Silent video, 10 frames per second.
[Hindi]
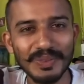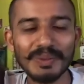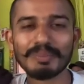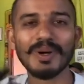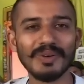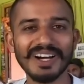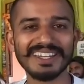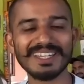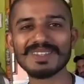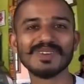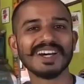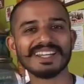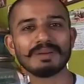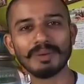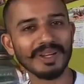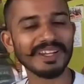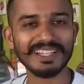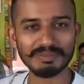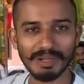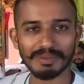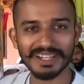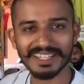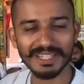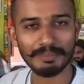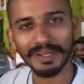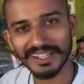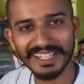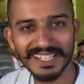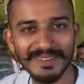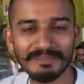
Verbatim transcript: तो भगवान की दुआ रही भोलेनाथ बाबा की कृपा रही